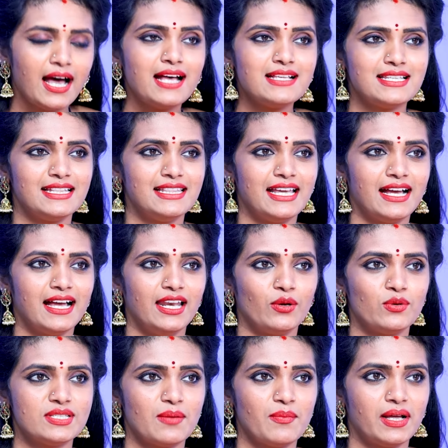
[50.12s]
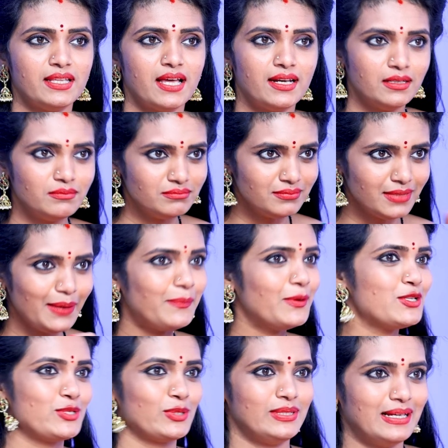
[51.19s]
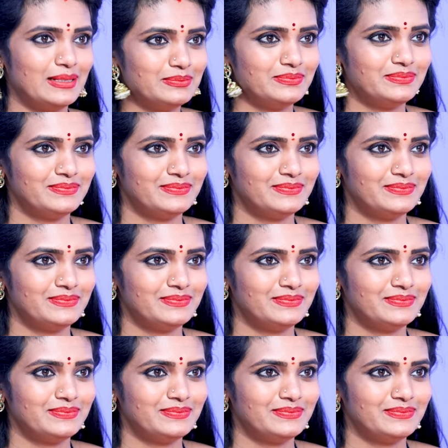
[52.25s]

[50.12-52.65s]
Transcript: ఆ సందేహాలకు సమాధానం ఇప్పుడు చూద్దాం